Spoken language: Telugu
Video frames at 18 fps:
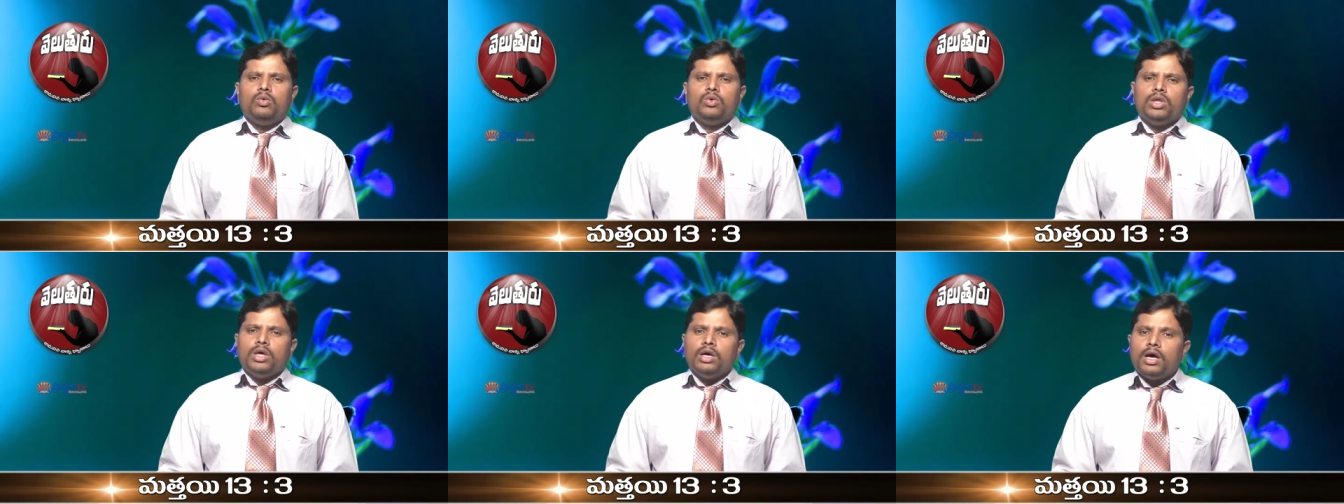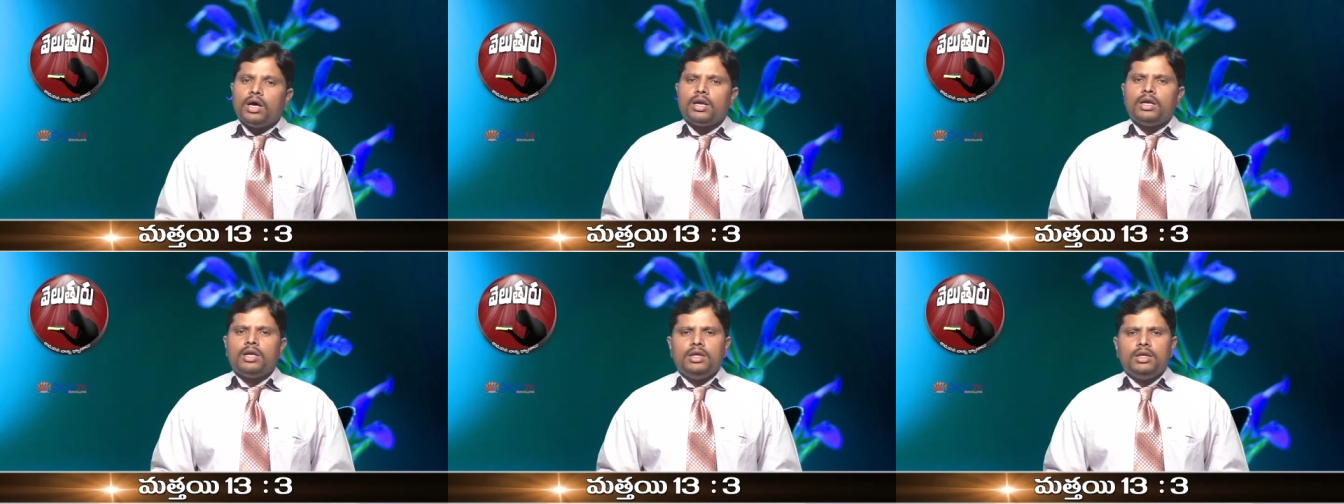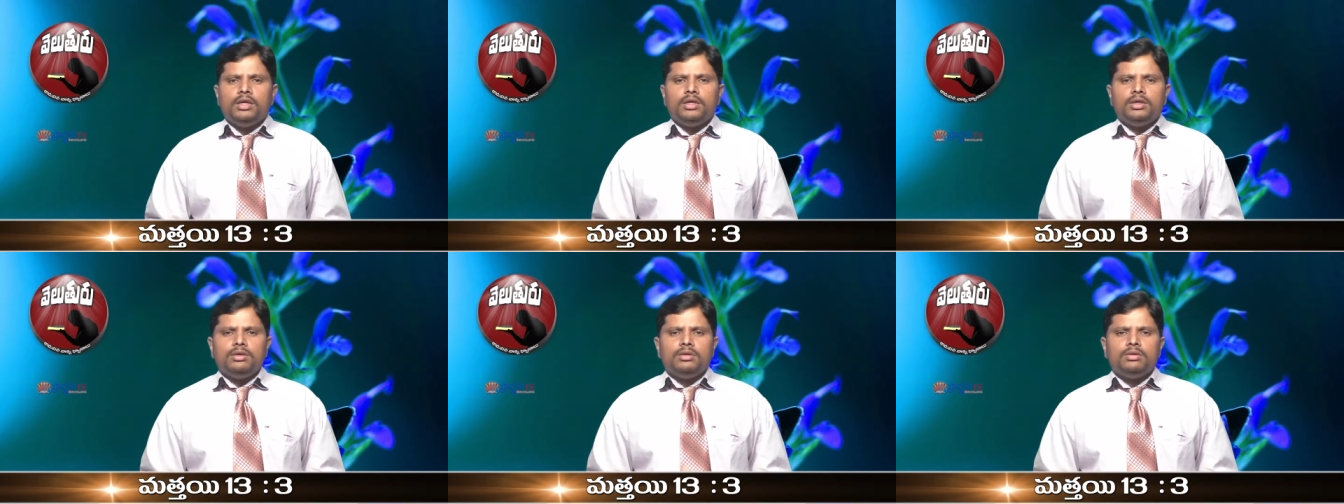
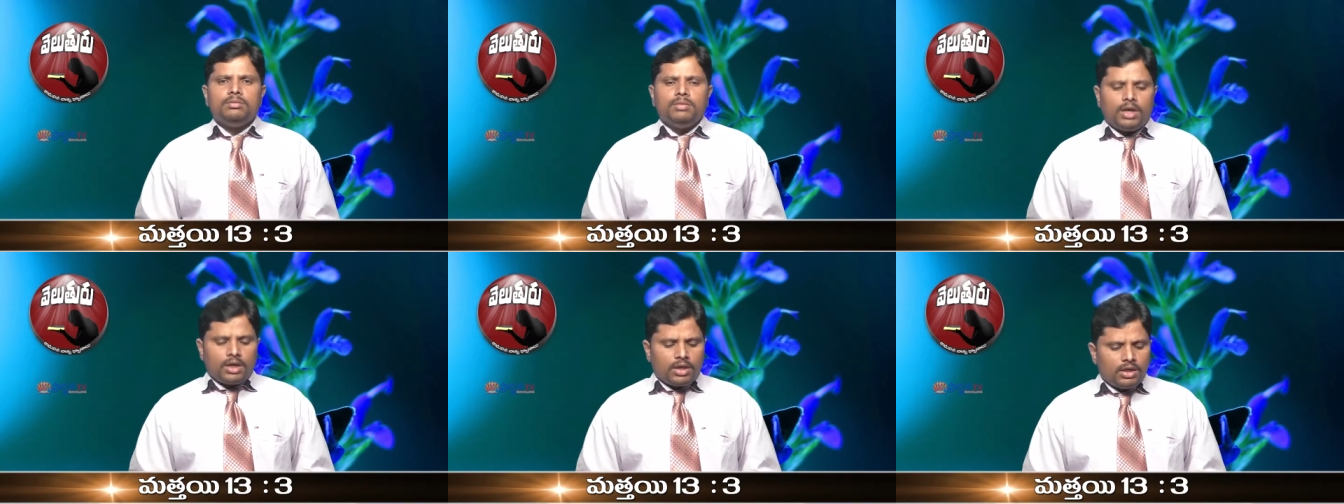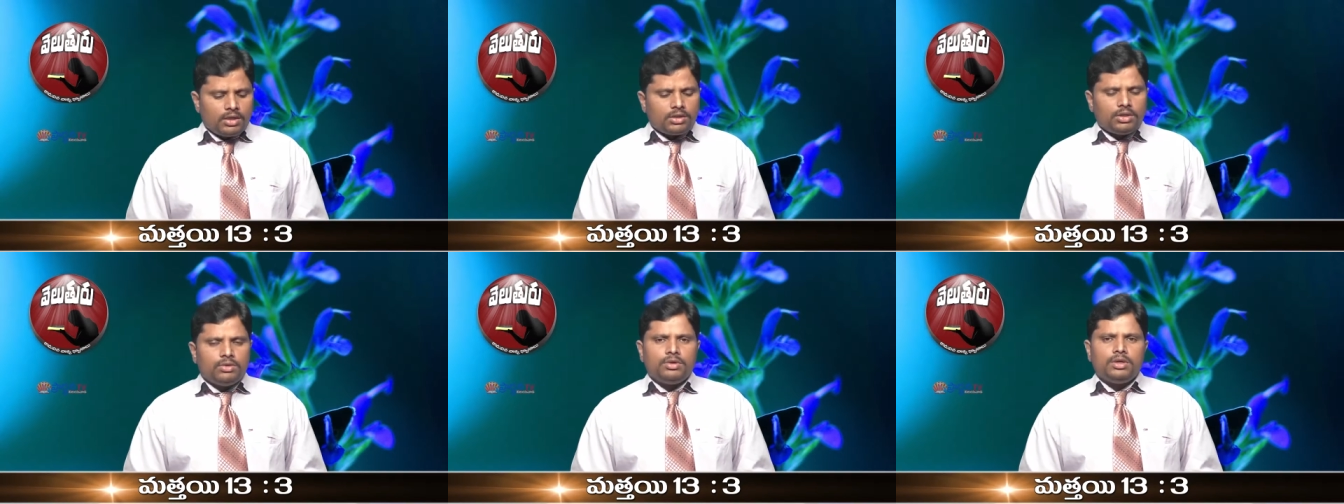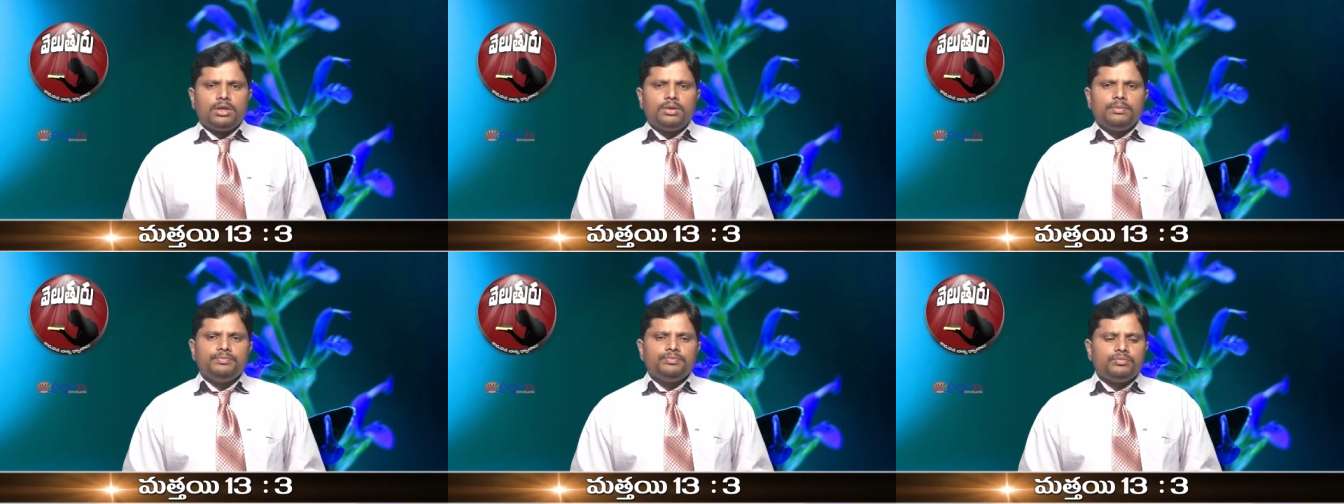ఉదాహరణని మాట్లాడుతూ
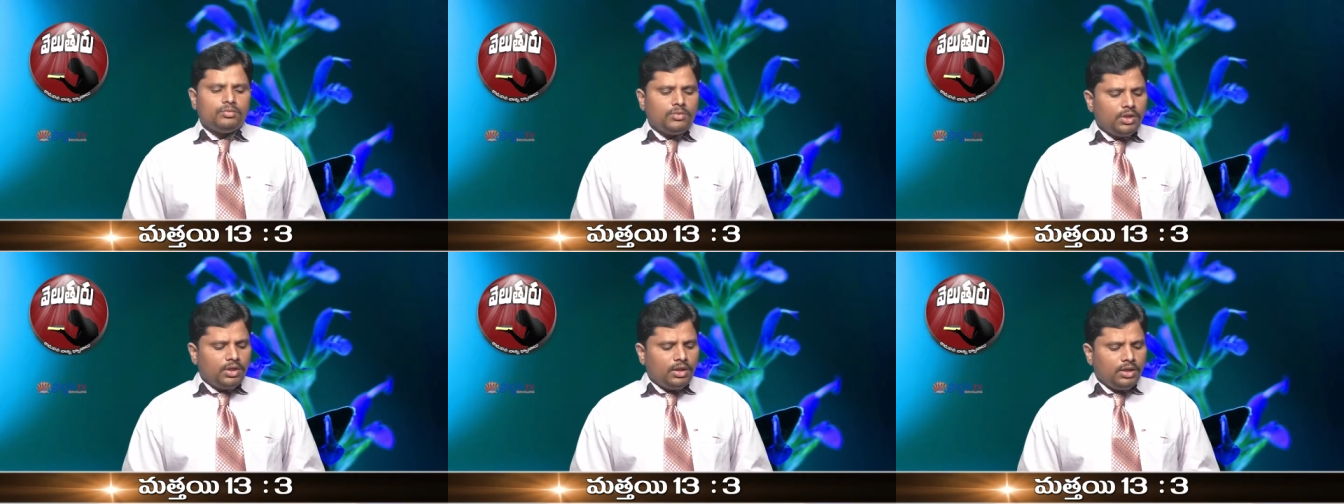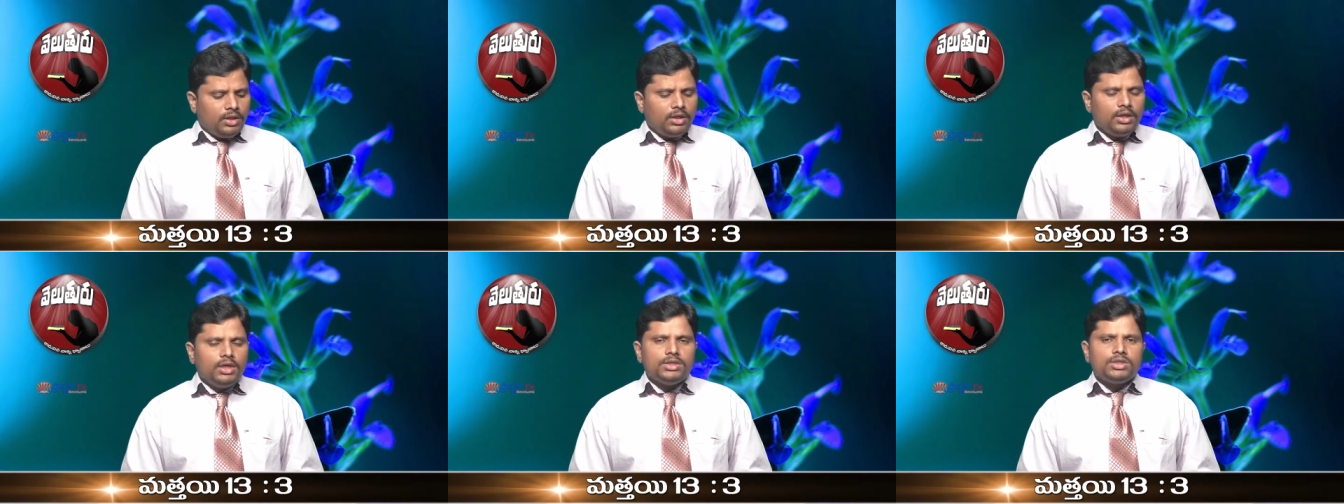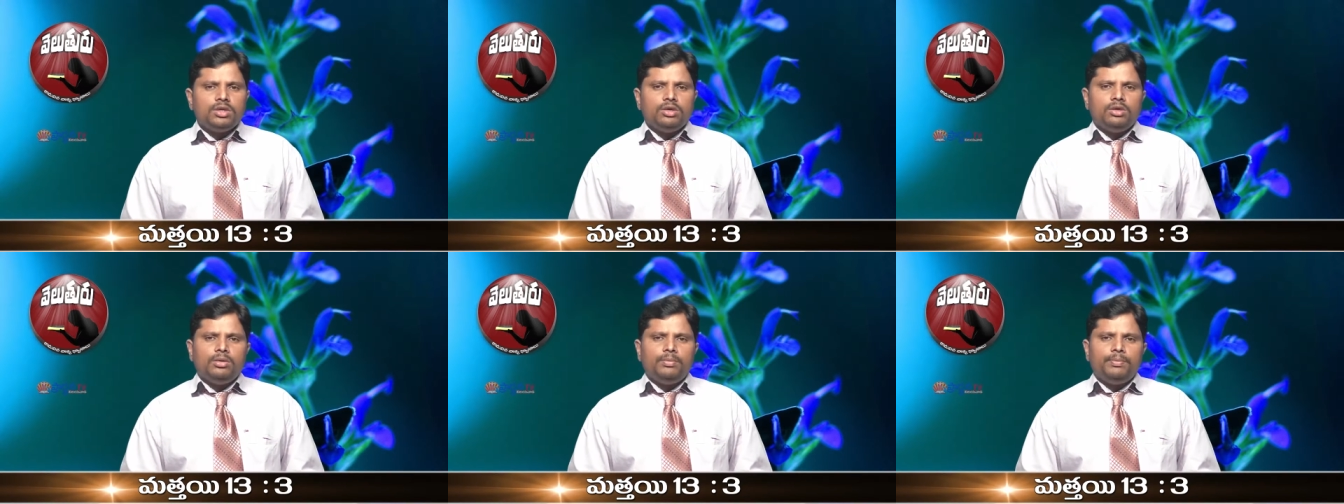ఉంటాం దీన్ని
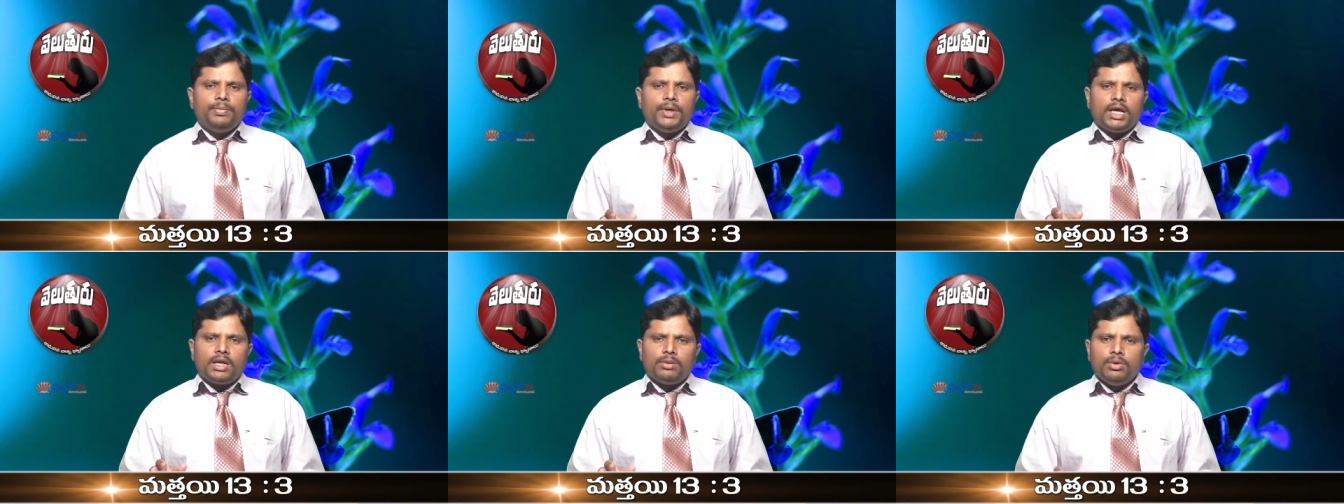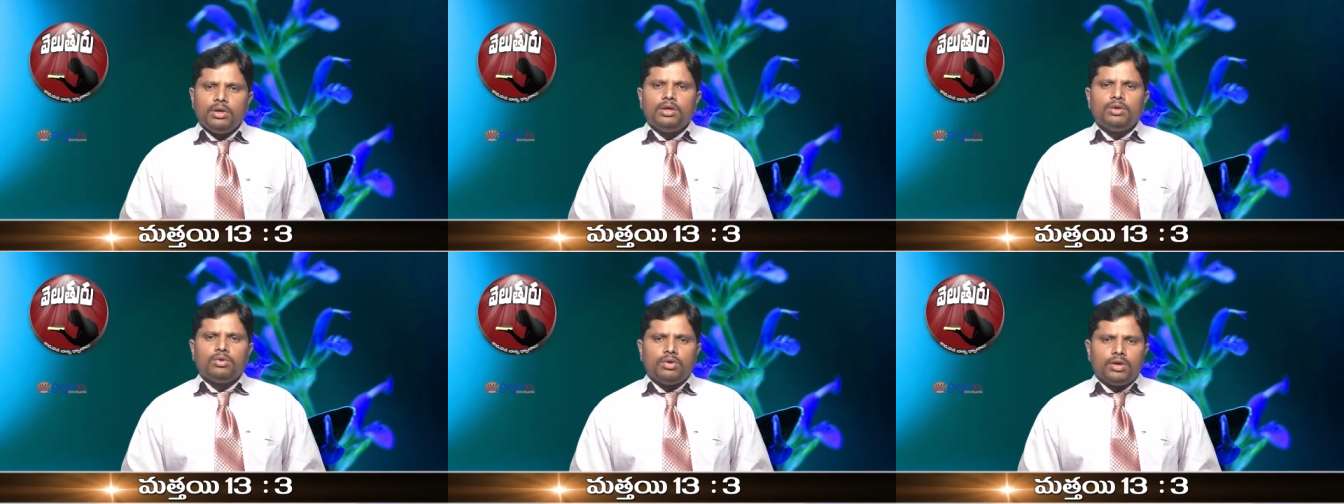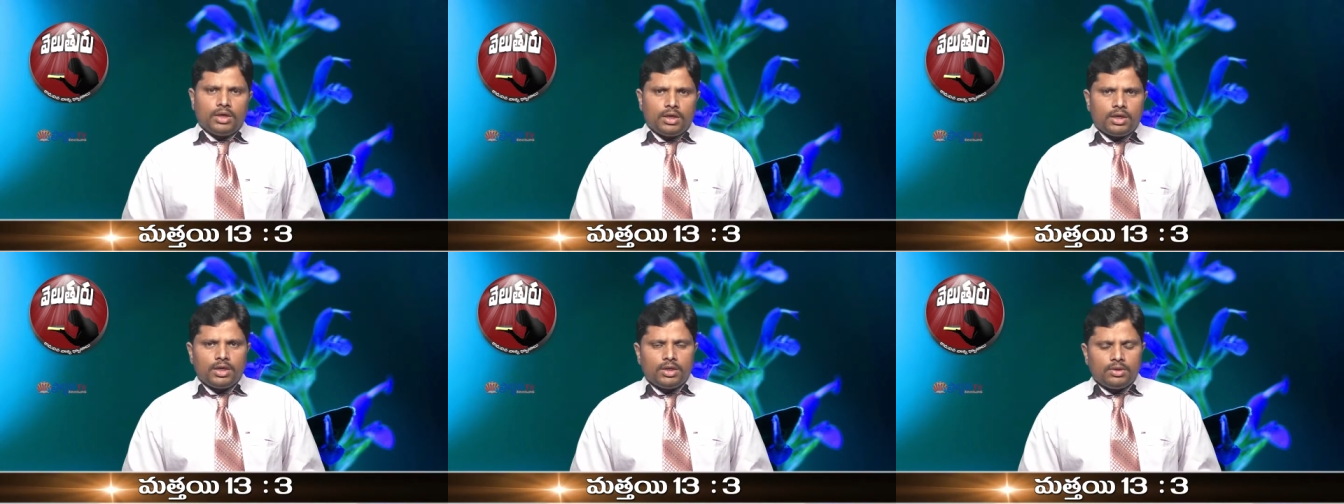ఇంగ్లీష్లో ప్యారబుల్ అని
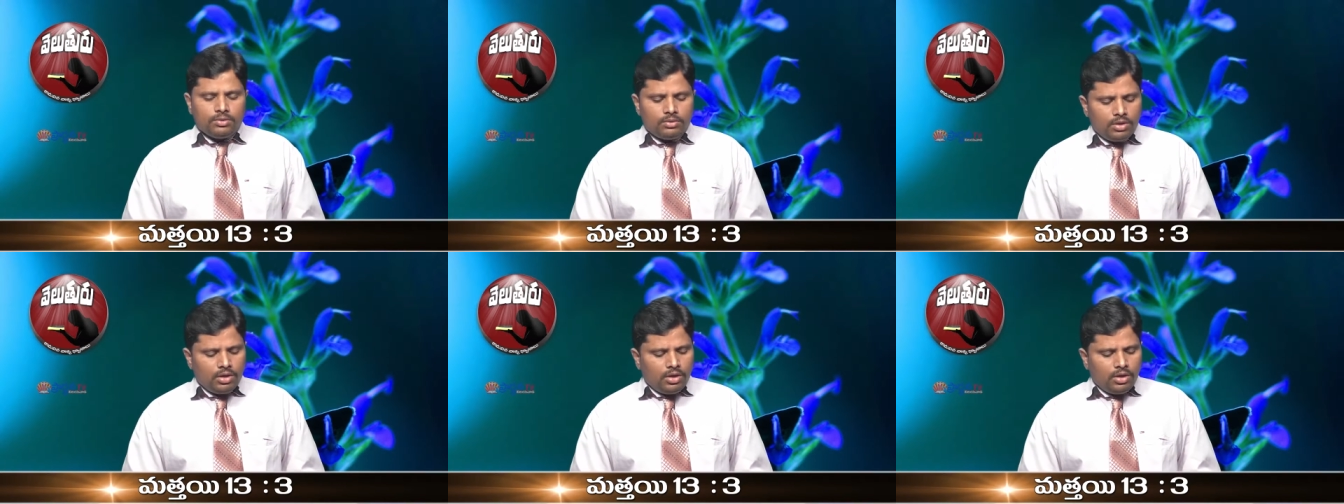కూడా అంటారు